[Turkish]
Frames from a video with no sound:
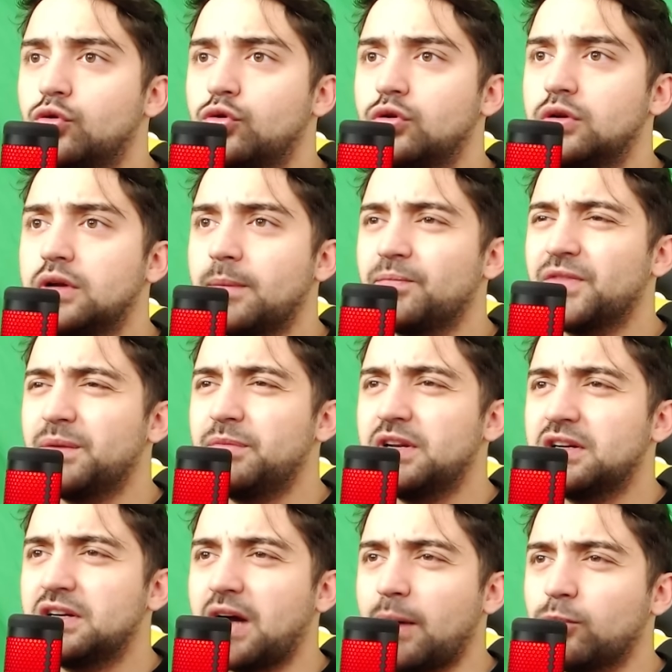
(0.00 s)
Rüyamda
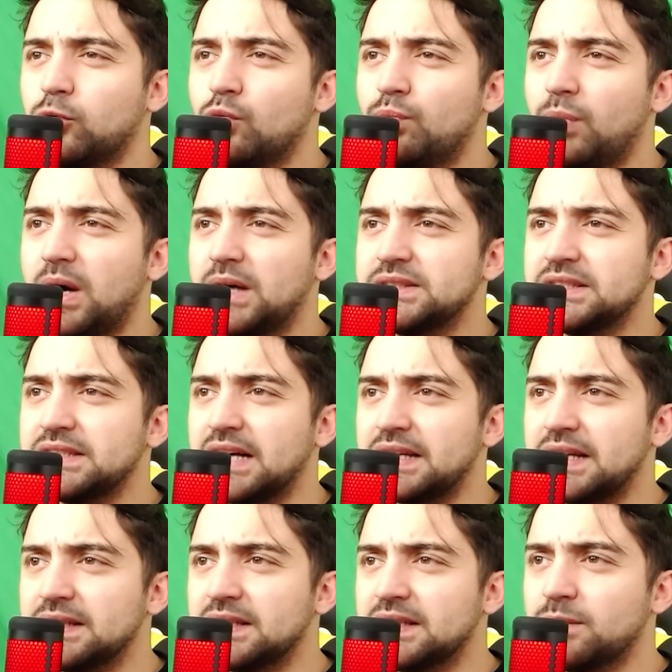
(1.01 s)
bir kaplumbağanın
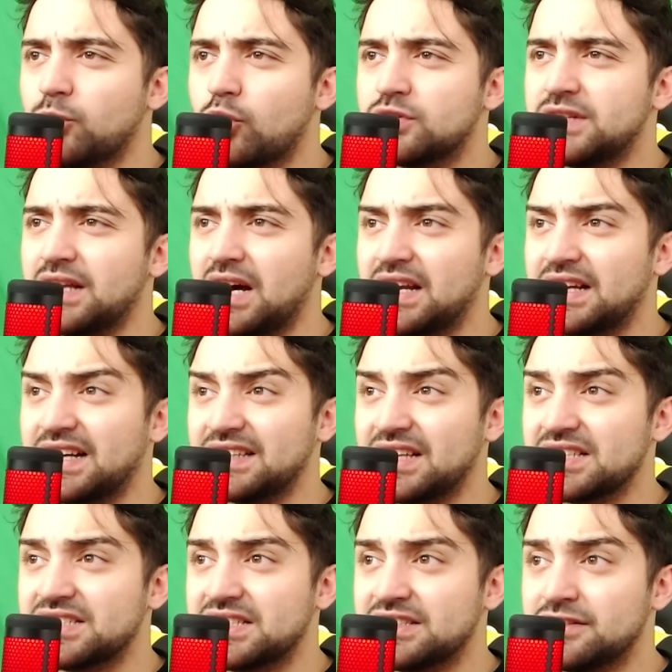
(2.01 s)
kanatlanıp özel harekat
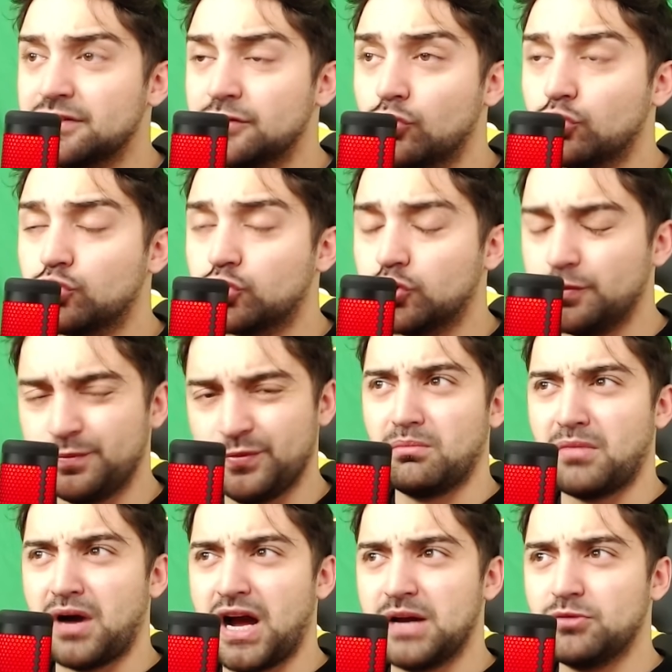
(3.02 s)
askerine dönüşüp
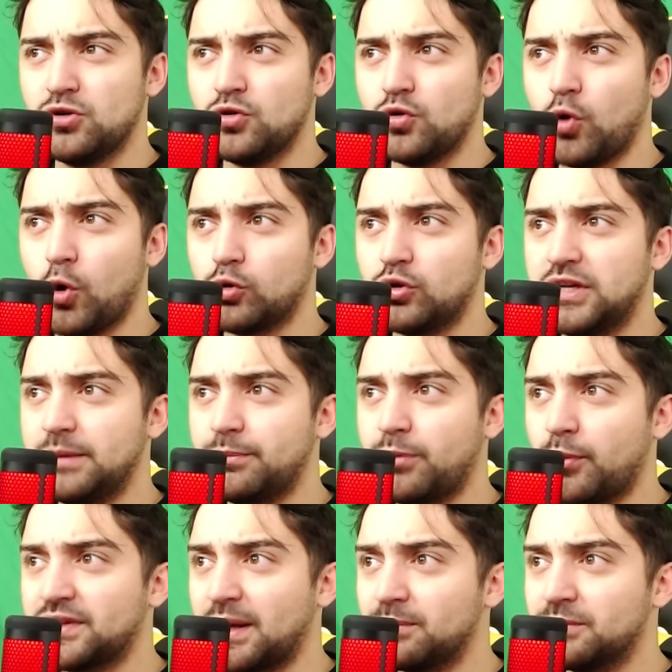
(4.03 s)
maymun kollu
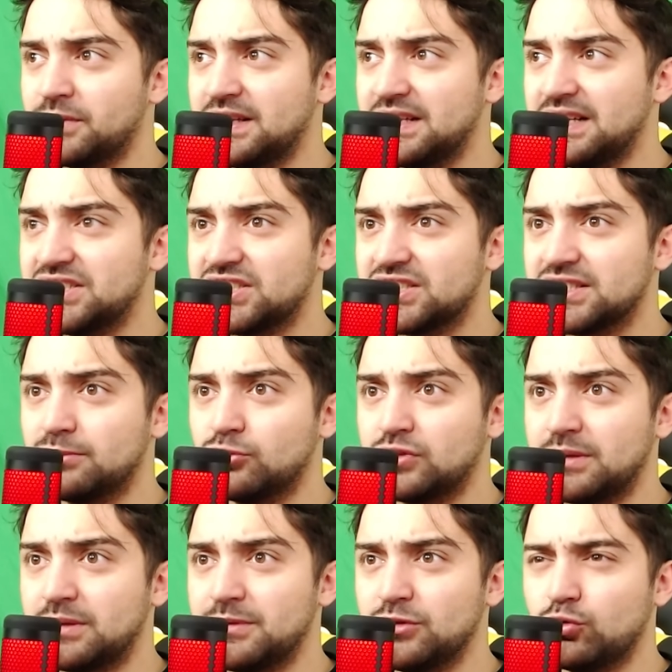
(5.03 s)
hipopotamların kaçırdığı
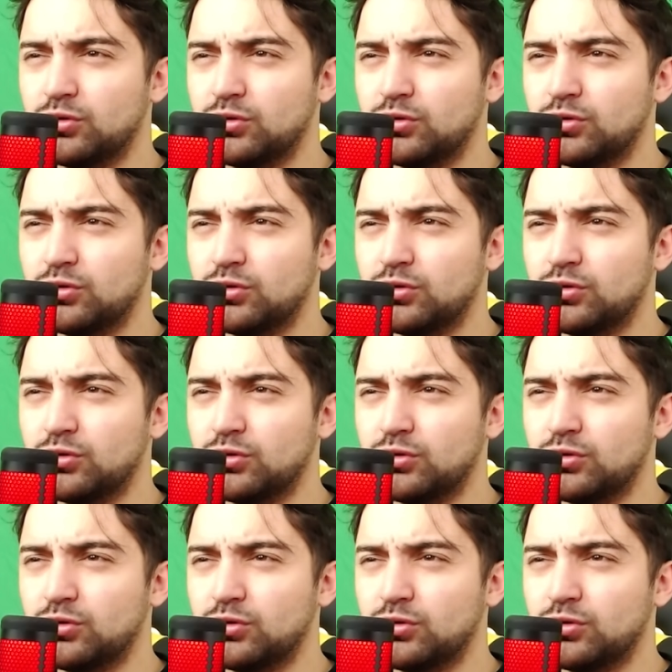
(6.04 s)
müklemini